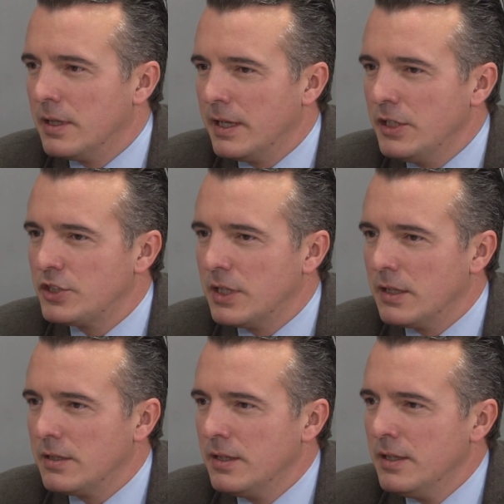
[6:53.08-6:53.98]
der
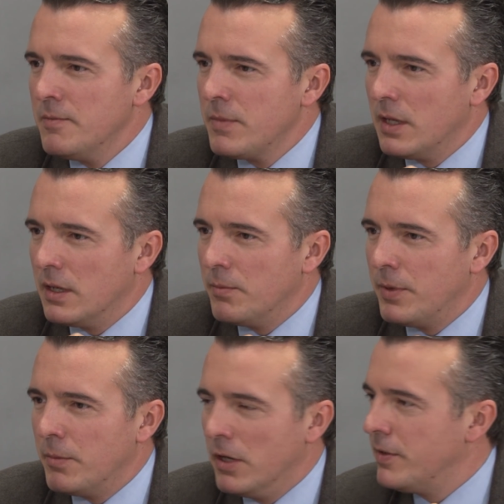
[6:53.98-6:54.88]
Rechtsstaat äh,
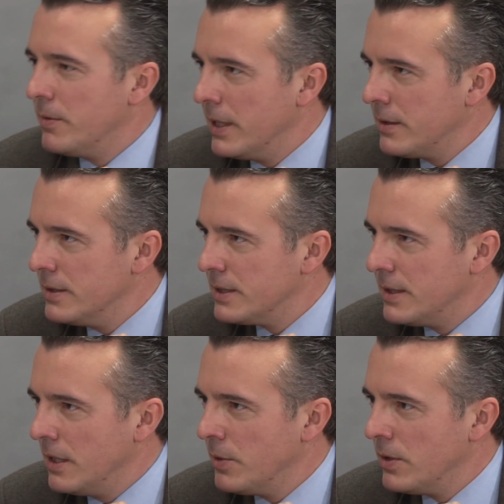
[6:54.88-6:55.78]
beim Aufarbeiten dieser
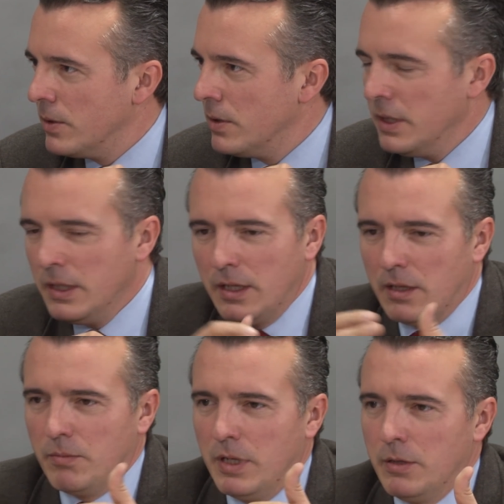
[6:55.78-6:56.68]
Themen. Ja.
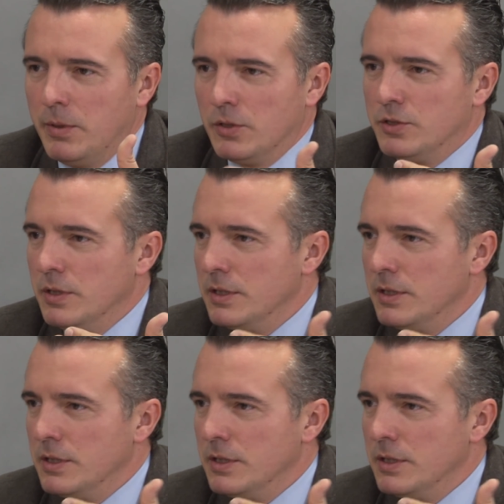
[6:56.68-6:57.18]
Äh, mehr habe ich dazu